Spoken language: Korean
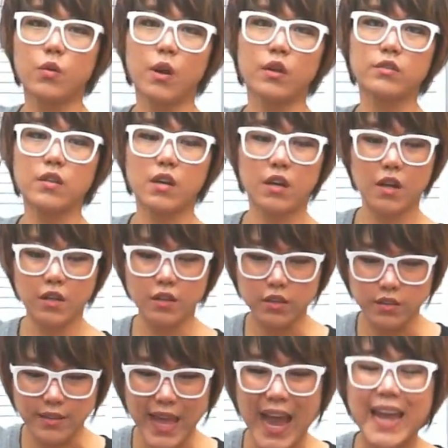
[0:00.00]

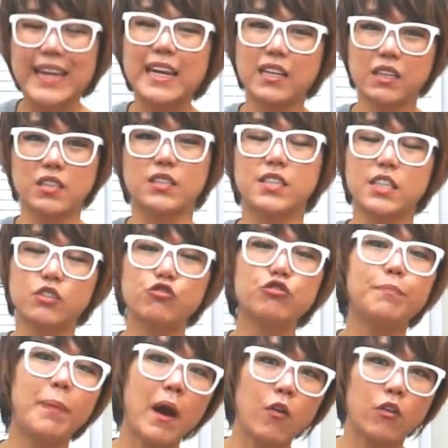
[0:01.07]
굉장한 다이렉트
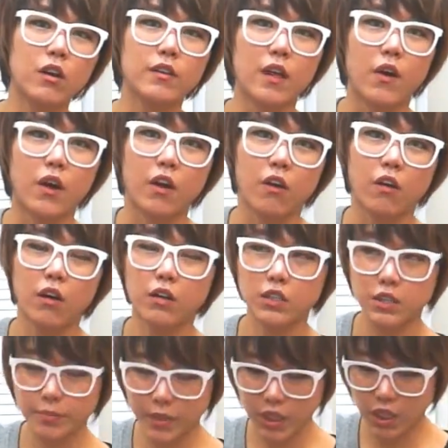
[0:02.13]
직구 파워가 나와요
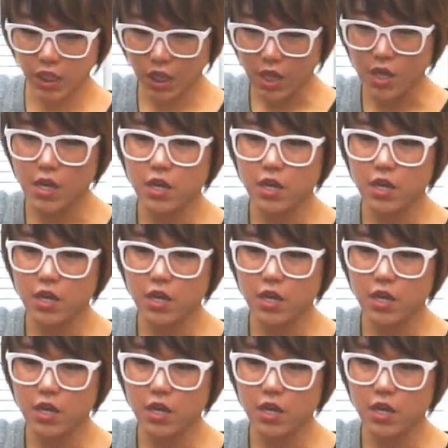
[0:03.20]
음이